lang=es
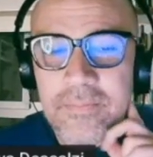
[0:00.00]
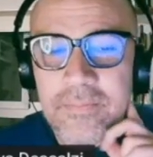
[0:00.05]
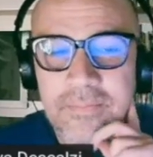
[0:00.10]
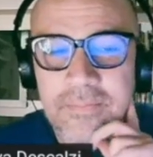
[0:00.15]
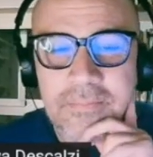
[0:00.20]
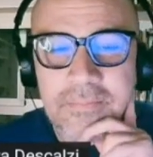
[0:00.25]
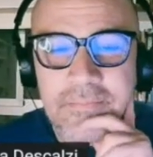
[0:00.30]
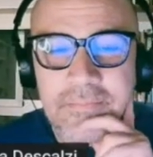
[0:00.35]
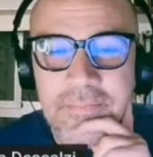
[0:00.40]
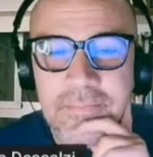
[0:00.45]

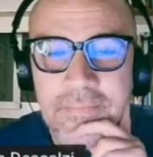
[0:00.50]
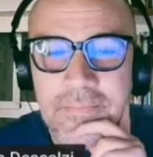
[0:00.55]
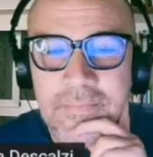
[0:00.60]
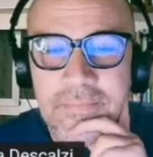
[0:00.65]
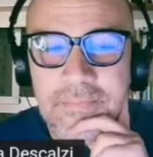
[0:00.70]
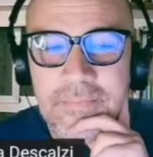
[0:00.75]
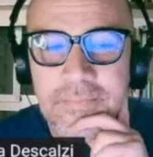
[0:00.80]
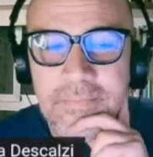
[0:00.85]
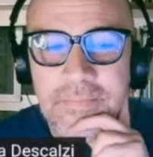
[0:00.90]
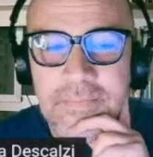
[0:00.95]
verdad,
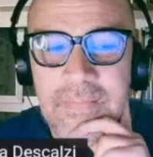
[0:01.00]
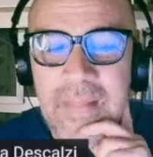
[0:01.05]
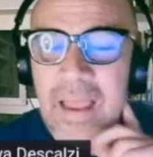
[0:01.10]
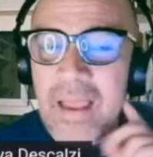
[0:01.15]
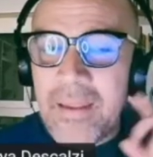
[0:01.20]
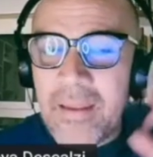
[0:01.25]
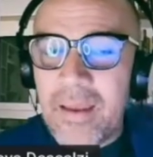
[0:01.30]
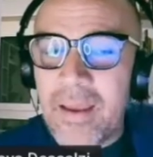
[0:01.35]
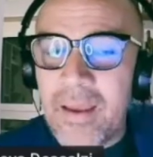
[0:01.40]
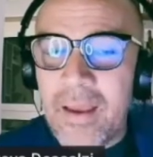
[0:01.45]
soy súper
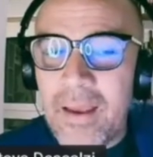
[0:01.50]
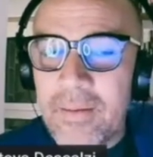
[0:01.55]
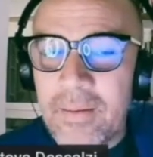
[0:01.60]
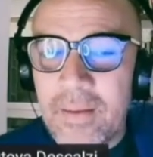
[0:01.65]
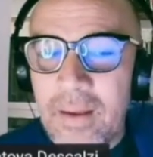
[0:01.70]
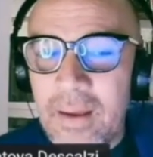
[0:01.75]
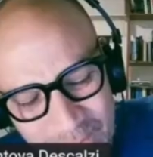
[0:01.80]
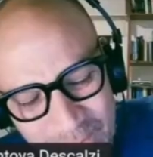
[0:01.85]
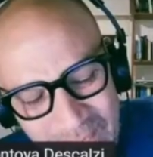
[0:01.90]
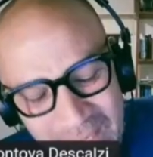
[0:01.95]
musical.
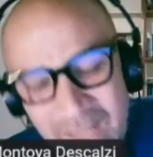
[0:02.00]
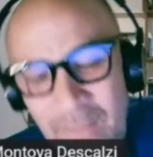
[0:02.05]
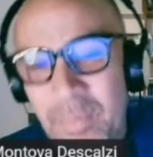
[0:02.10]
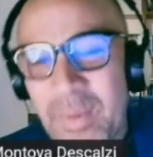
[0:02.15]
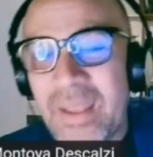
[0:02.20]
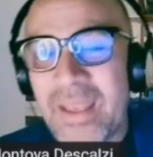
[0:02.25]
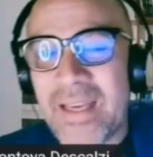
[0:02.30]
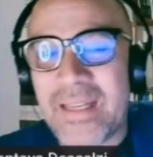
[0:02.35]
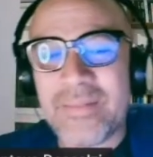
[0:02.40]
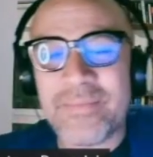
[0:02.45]
María
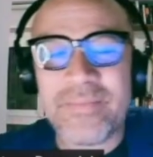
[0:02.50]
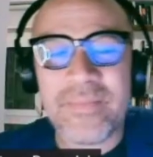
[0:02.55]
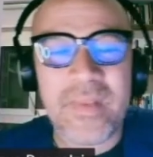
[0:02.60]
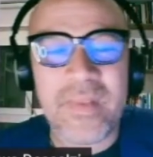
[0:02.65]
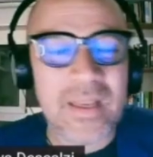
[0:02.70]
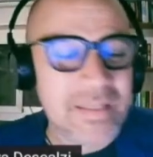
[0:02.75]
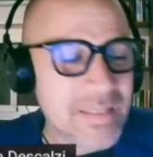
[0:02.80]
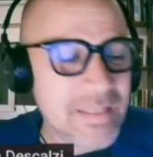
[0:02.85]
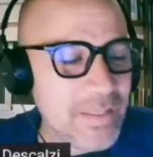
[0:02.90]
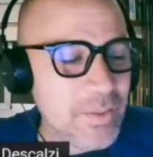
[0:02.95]
Pía,
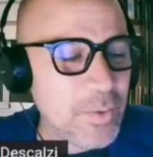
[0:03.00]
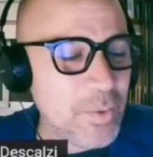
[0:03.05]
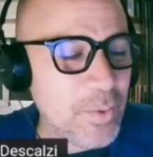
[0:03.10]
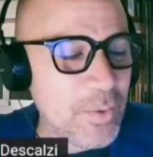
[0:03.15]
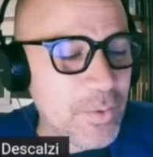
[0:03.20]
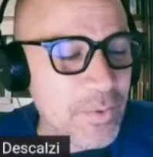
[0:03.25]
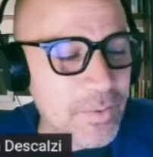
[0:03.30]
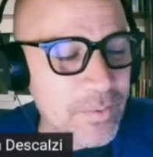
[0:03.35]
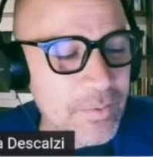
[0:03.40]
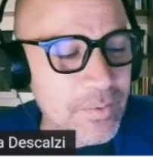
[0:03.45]
ha
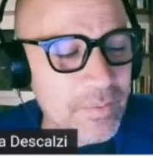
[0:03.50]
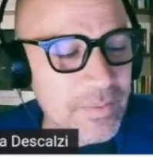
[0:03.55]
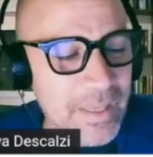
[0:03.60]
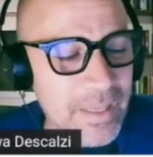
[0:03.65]
sido,